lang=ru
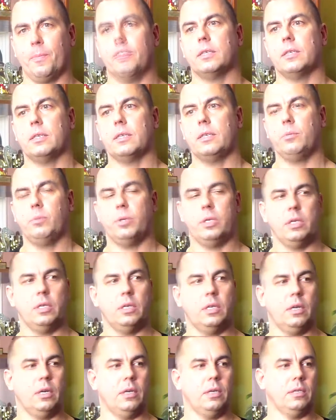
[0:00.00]
Они
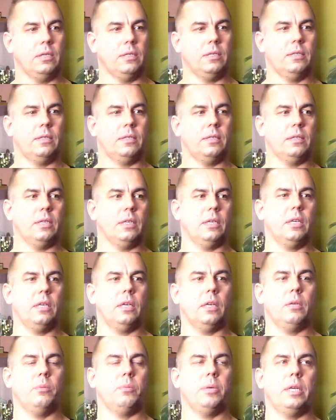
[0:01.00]
приехали из
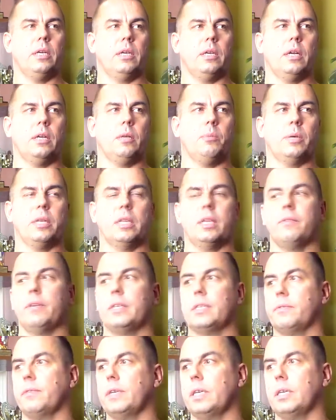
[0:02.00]
Нигерии, они приехали
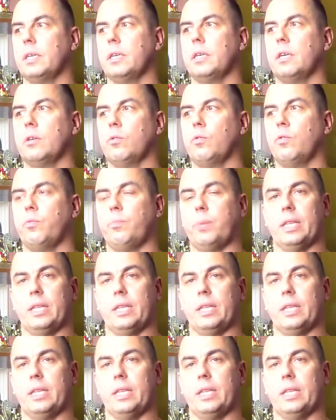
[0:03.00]
продавать своих игроков,